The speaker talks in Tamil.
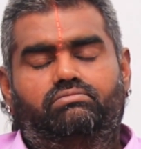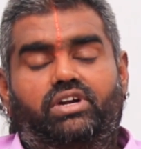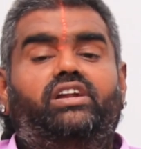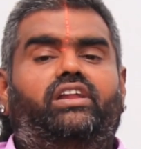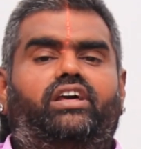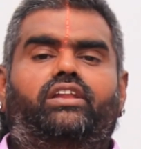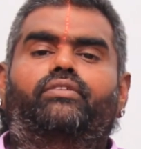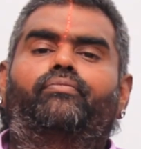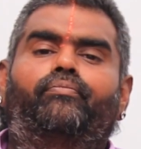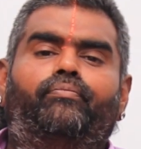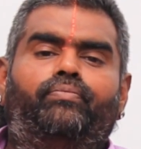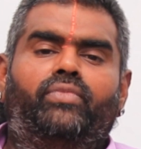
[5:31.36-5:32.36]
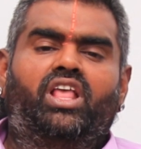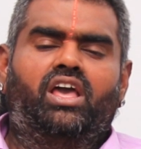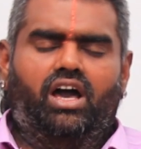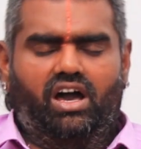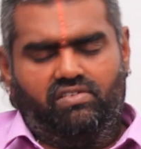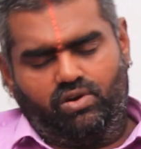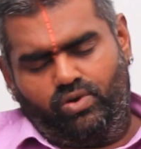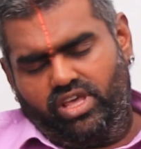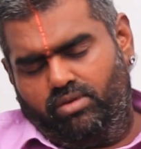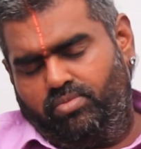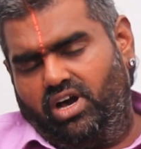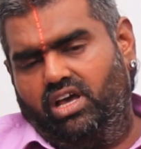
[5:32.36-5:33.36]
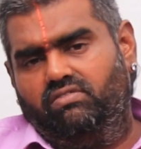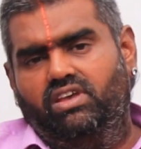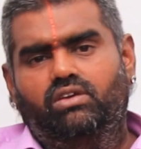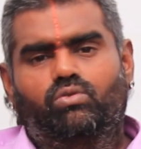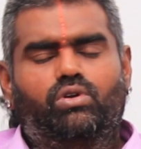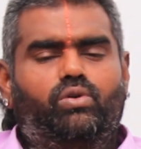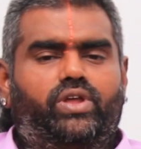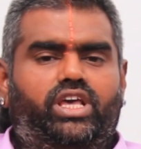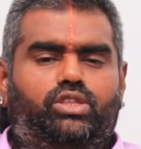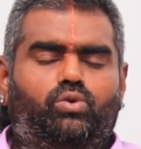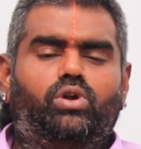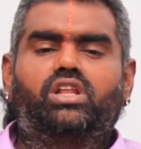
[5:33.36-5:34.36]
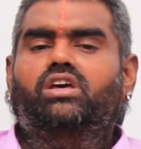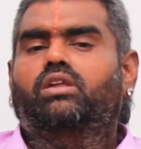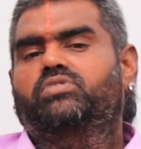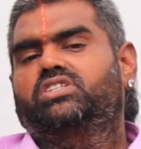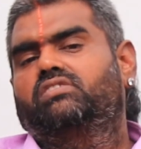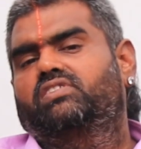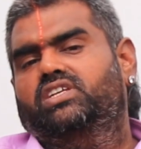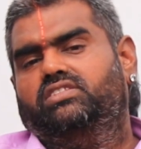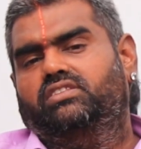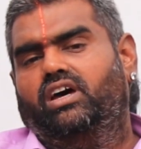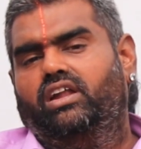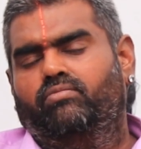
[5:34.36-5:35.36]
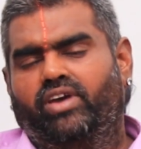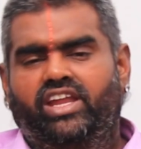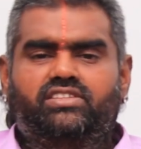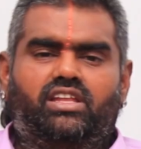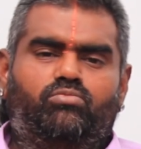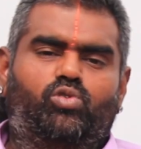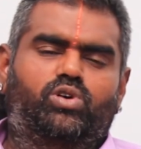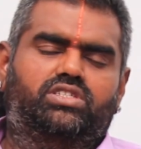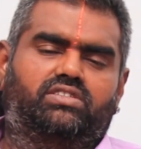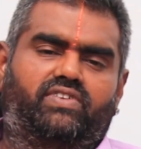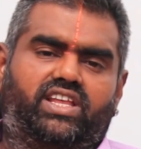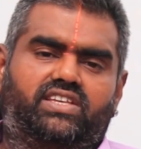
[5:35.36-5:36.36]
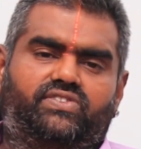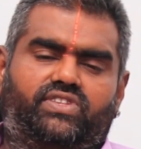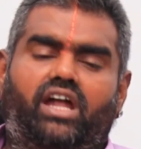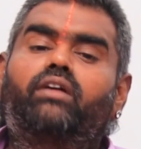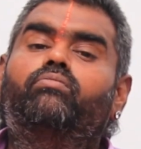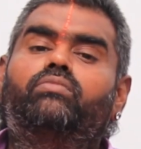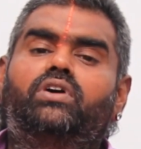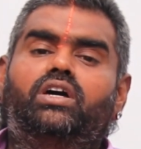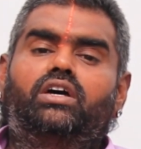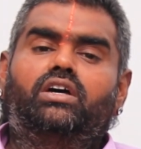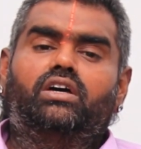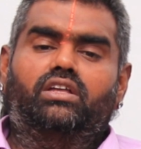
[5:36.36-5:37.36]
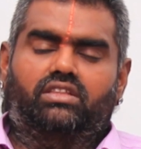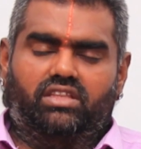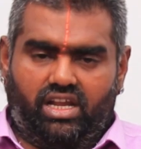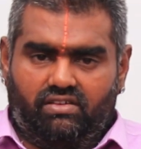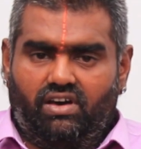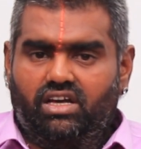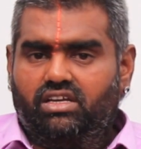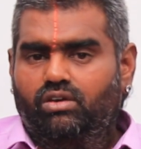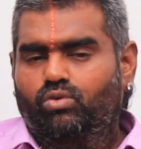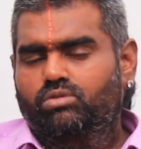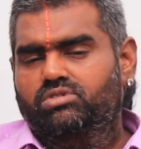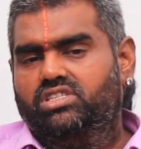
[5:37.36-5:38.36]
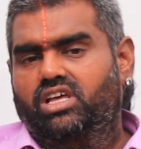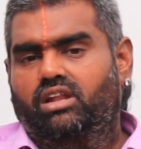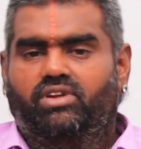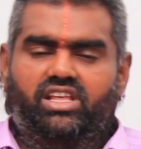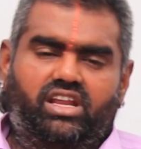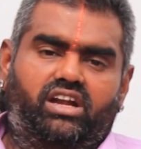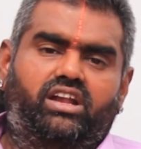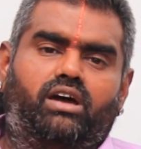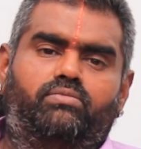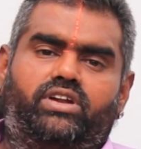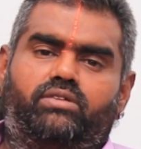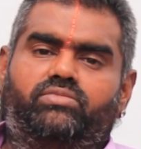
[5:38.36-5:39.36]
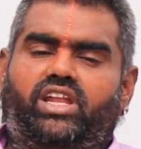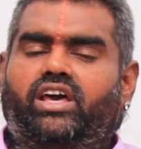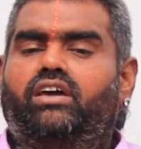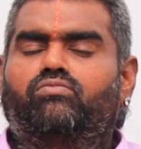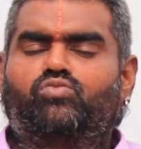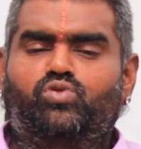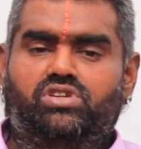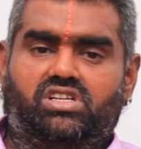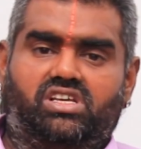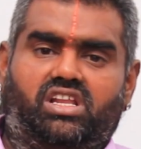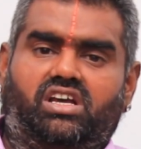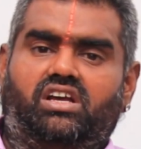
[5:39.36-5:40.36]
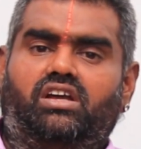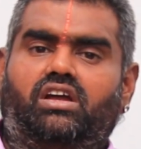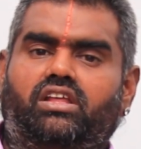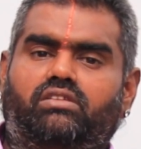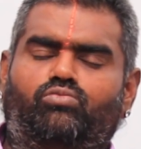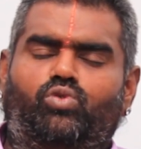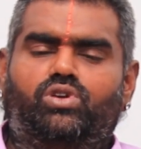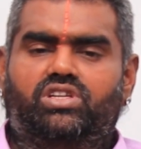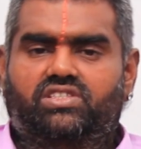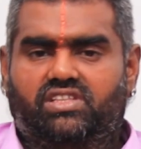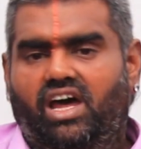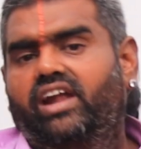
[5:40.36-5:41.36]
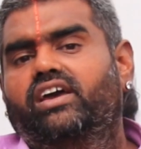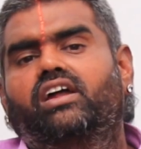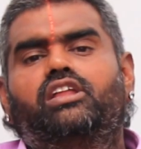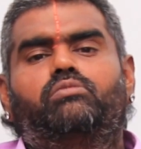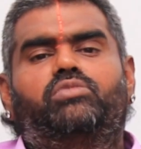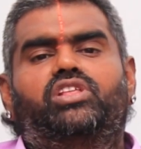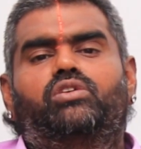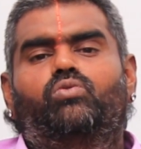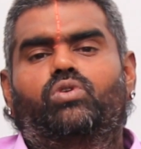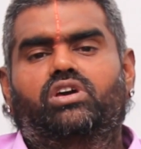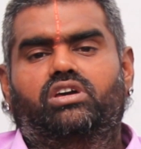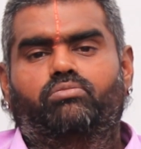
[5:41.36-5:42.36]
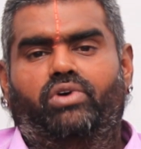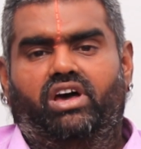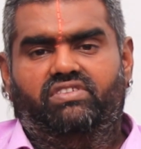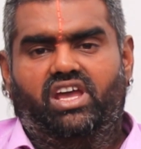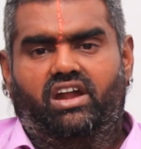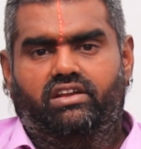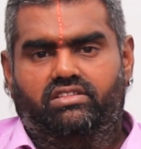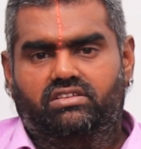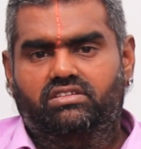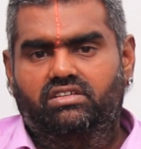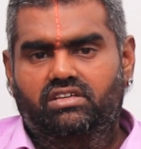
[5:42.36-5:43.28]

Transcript: பண்ணுறார் அவருடைய பார்வை உங்களுடைய தொழில் கர்ம ஜீவனஸ்தானம் மைனசன போகஸ் ஸ்தானம் தனவாக்கு குடும்பஸ்தானமான இரண்டாம் இடம் என மூன்று கிரகங்களின் மூன்று ஸ்தானங்களின் மீது உங்களுக்கு பார்வையானது